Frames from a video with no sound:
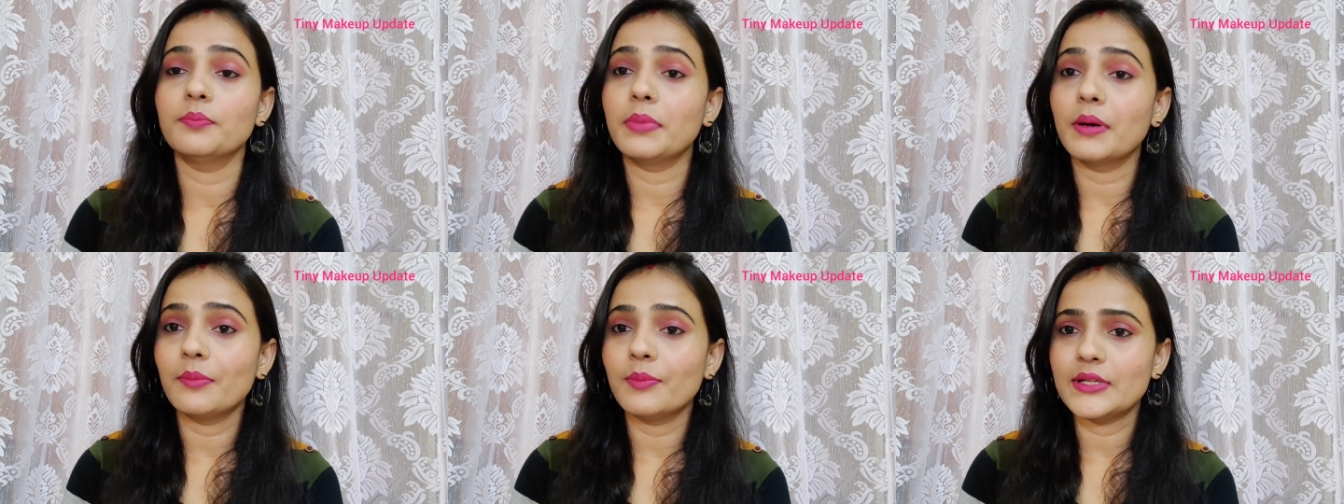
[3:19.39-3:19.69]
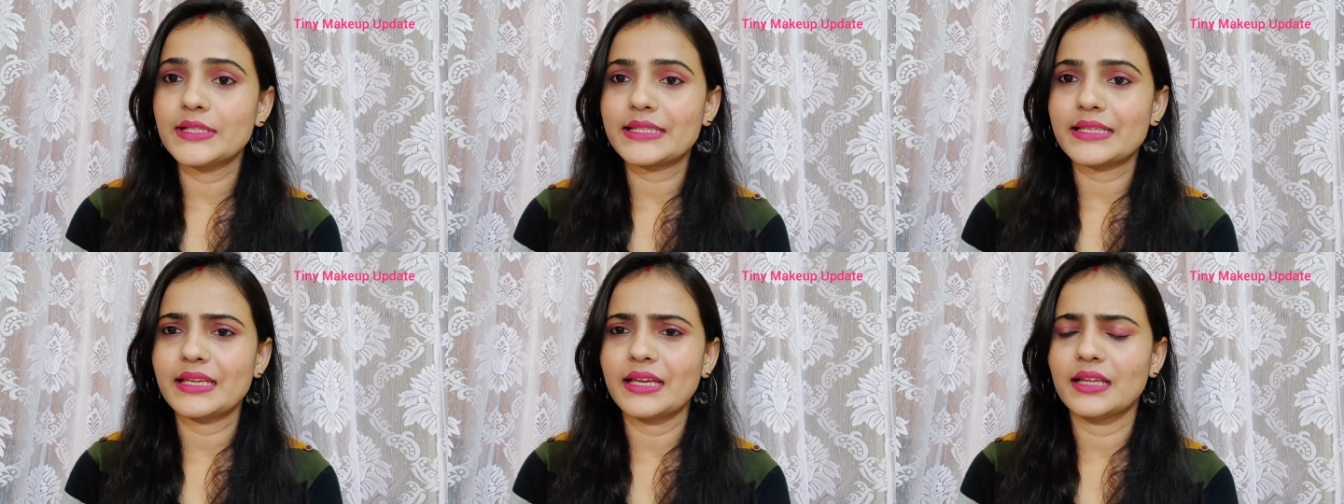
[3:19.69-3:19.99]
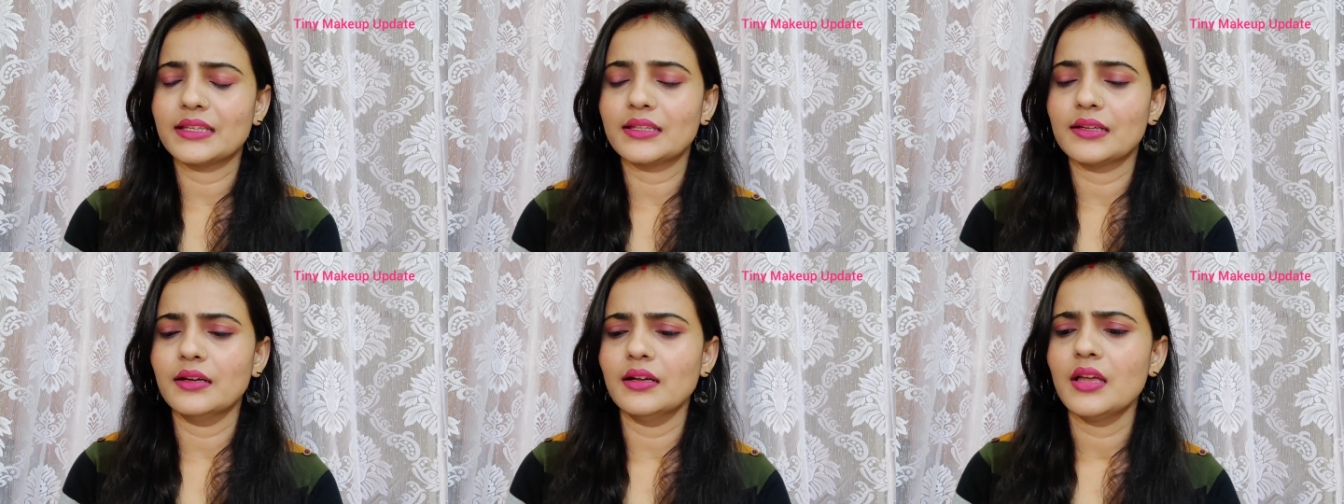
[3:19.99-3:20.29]
पब्लिश
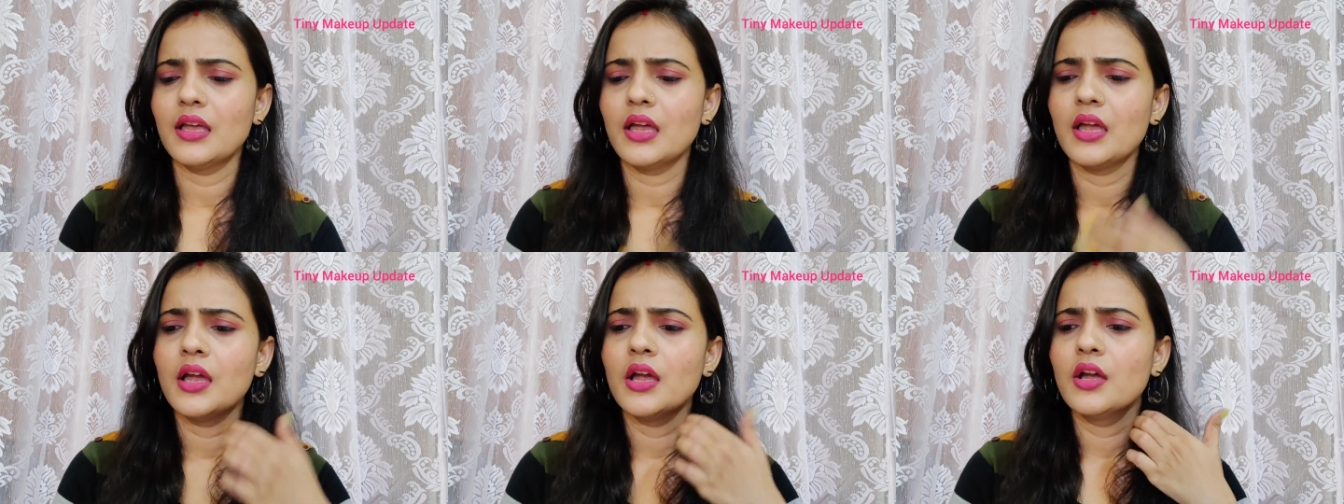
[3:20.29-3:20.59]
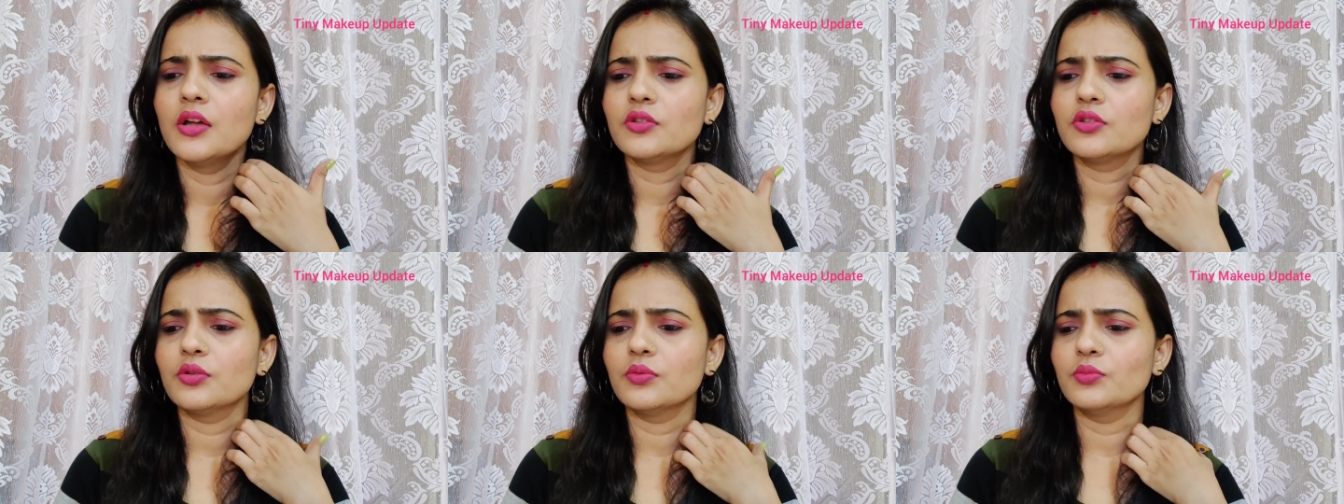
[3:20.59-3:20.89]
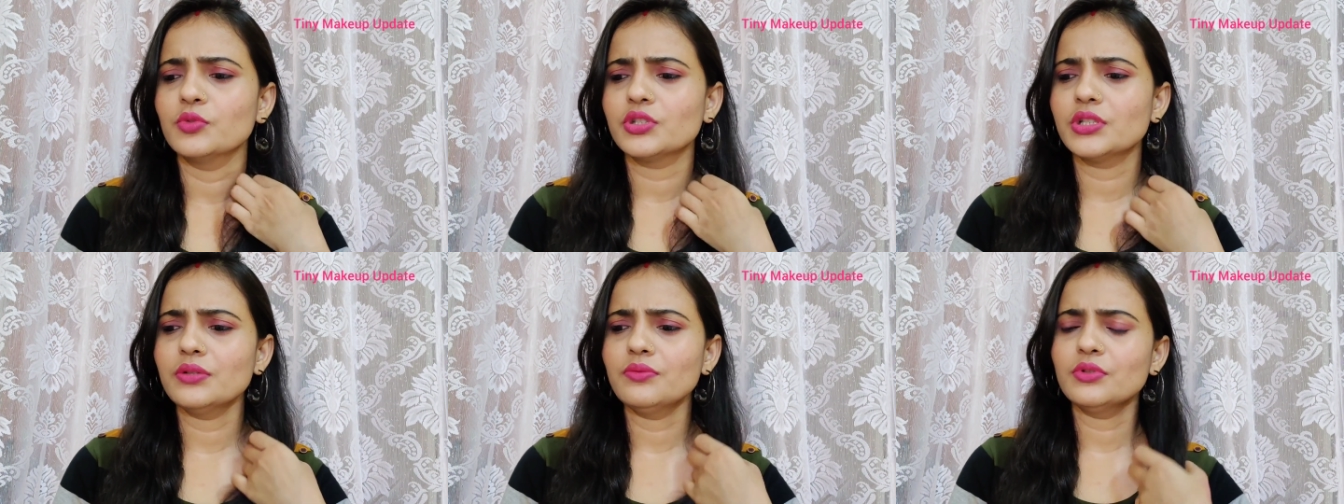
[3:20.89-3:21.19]
किया था तो
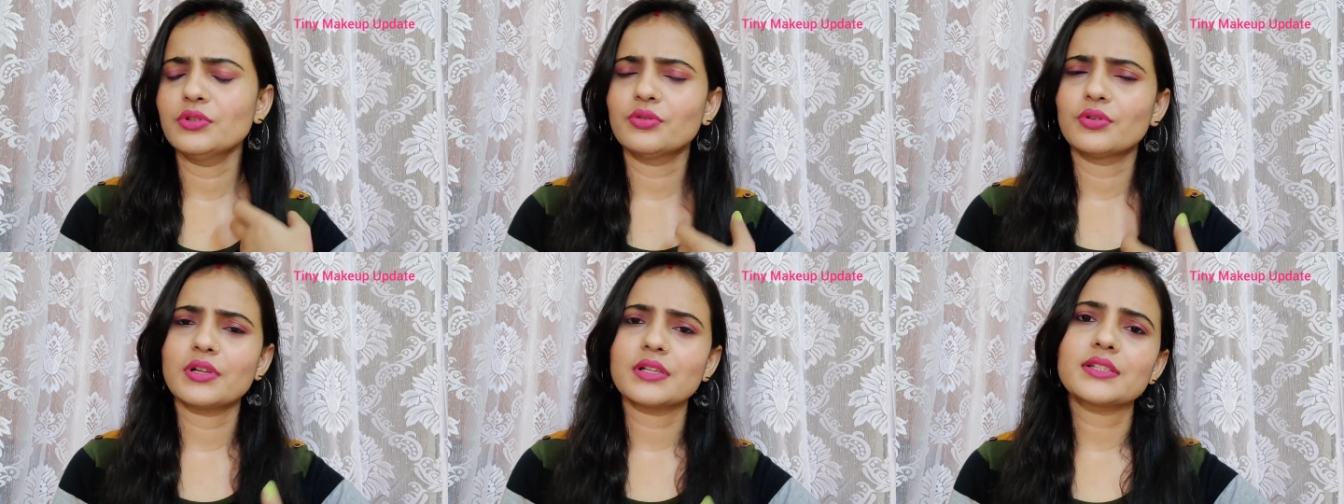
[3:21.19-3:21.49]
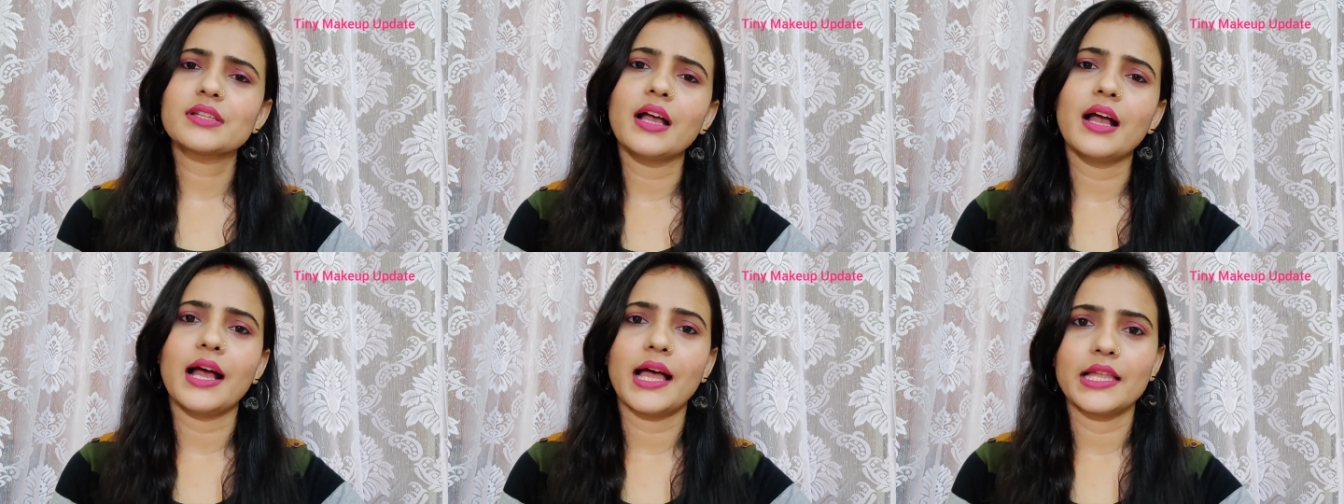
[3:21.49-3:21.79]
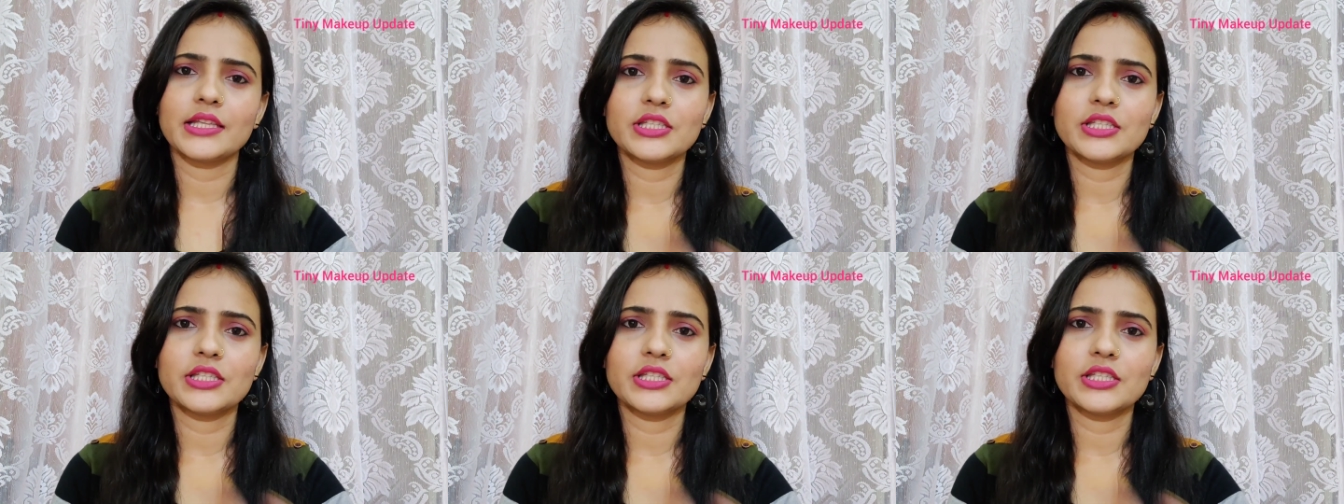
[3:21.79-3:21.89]
मुझे वो थोड़ा सा